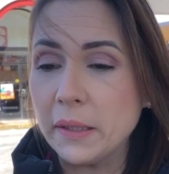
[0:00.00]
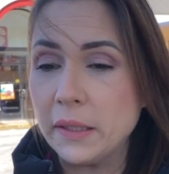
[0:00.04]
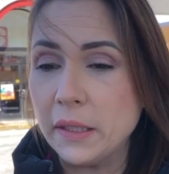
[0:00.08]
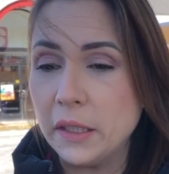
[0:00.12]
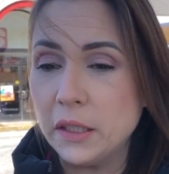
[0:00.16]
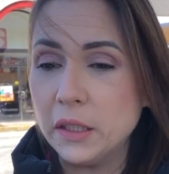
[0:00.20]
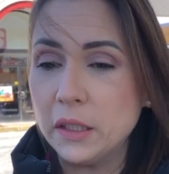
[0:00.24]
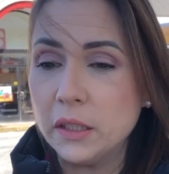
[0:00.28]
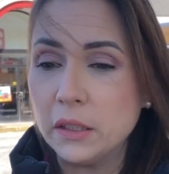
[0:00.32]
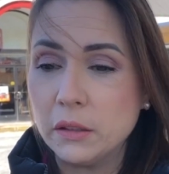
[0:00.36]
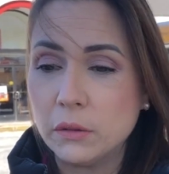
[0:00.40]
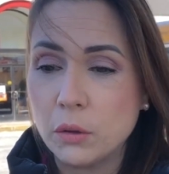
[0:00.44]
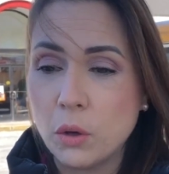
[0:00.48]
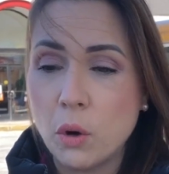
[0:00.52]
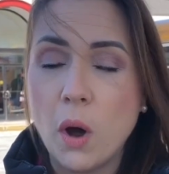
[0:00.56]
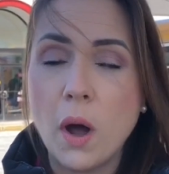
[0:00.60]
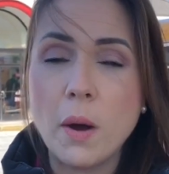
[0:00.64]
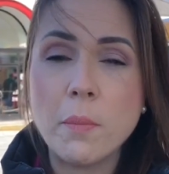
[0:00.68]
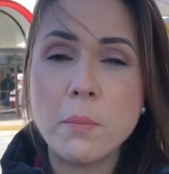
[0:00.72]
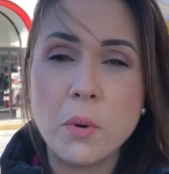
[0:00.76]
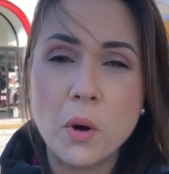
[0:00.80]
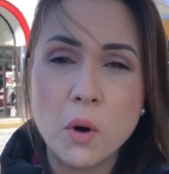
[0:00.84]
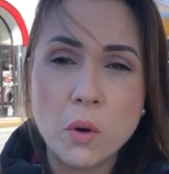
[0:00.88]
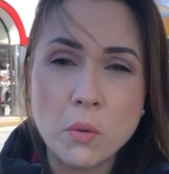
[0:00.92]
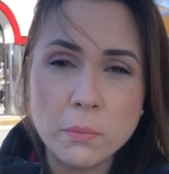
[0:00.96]
aqui com a
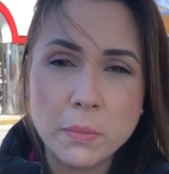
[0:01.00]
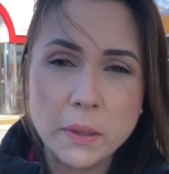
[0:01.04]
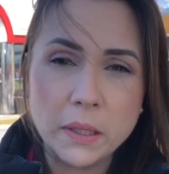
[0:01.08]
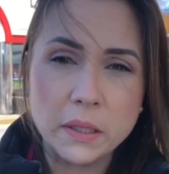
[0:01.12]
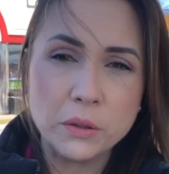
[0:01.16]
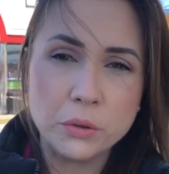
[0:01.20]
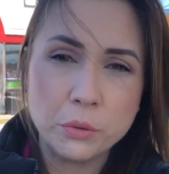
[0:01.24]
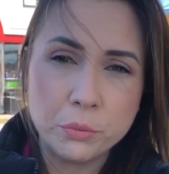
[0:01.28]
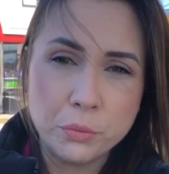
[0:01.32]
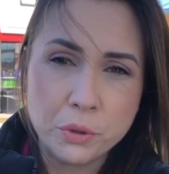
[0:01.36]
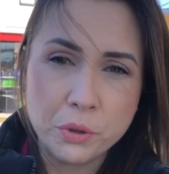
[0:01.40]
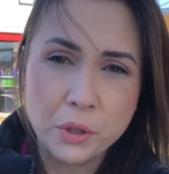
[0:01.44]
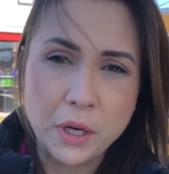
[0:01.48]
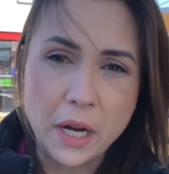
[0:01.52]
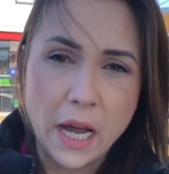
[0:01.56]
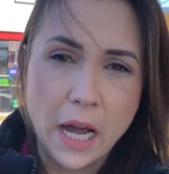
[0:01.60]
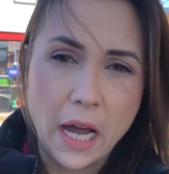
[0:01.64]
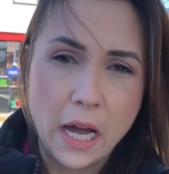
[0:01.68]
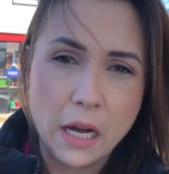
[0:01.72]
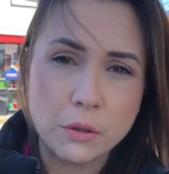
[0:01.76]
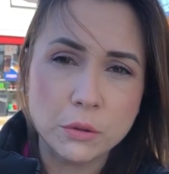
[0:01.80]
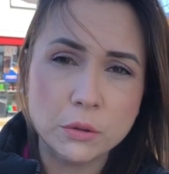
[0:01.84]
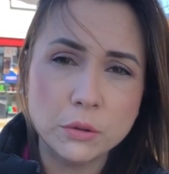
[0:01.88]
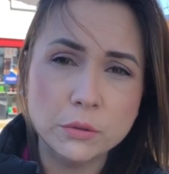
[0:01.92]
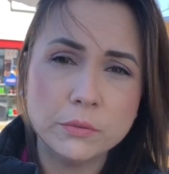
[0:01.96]
bomba do meu
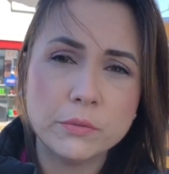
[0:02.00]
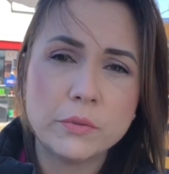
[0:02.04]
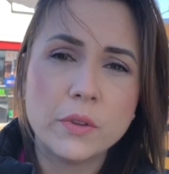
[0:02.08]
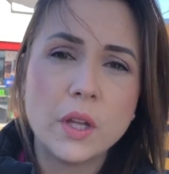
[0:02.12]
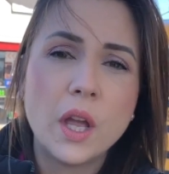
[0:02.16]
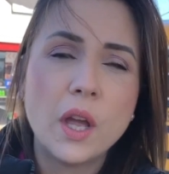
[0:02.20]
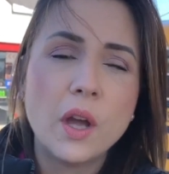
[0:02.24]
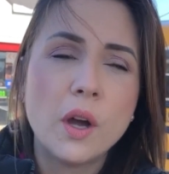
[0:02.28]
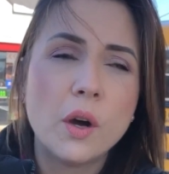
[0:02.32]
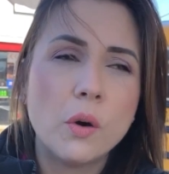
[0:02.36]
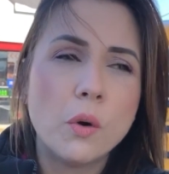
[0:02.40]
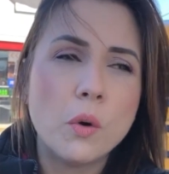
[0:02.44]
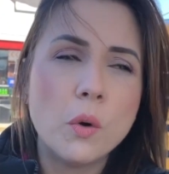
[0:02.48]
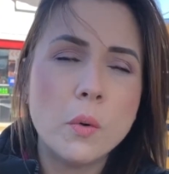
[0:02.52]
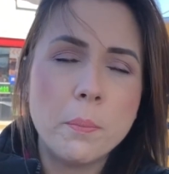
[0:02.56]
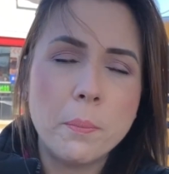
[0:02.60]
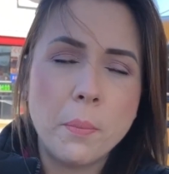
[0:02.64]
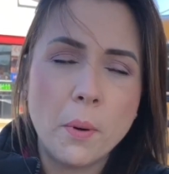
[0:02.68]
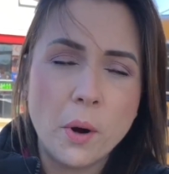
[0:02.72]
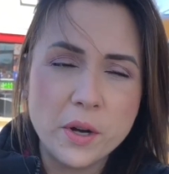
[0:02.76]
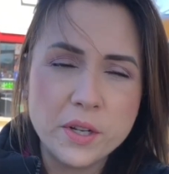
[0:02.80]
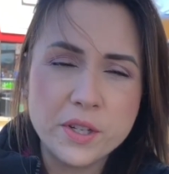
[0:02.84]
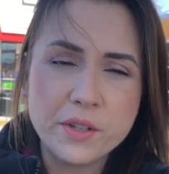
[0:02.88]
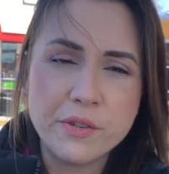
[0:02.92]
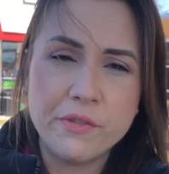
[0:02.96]
carro o
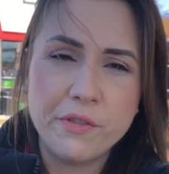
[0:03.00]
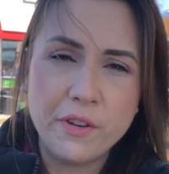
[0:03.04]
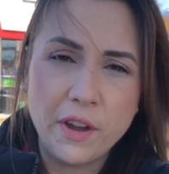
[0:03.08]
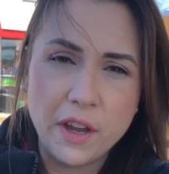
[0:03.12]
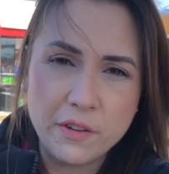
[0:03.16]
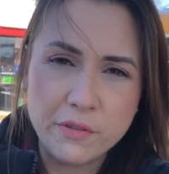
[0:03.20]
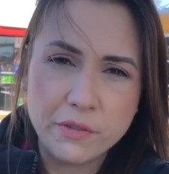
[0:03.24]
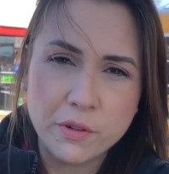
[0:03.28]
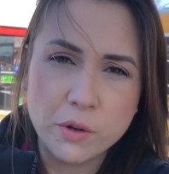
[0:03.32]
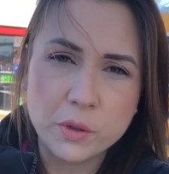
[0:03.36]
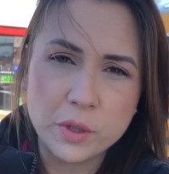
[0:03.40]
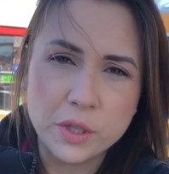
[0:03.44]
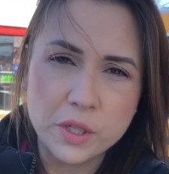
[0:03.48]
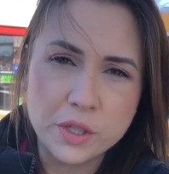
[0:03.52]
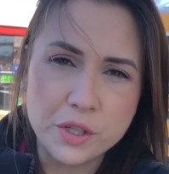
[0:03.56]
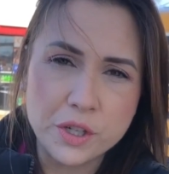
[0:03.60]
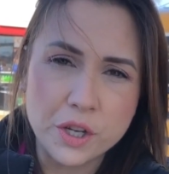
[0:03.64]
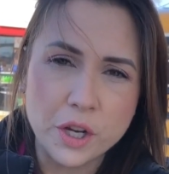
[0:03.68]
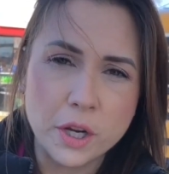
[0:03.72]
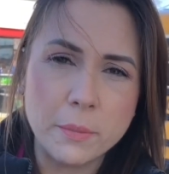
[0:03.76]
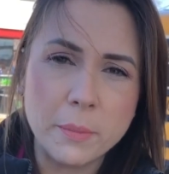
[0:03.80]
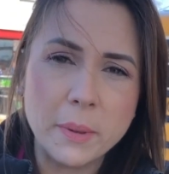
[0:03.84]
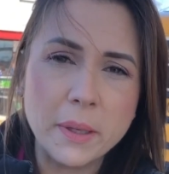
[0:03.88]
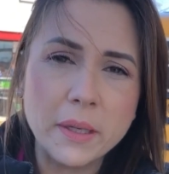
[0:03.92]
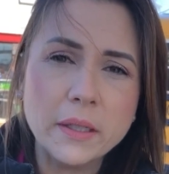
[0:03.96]
port Veival que
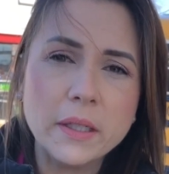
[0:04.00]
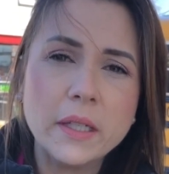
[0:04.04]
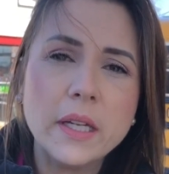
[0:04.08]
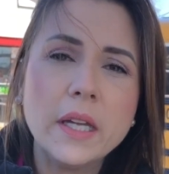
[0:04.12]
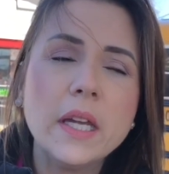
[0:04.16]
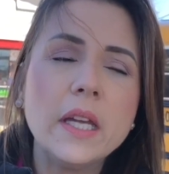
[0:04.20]
chama,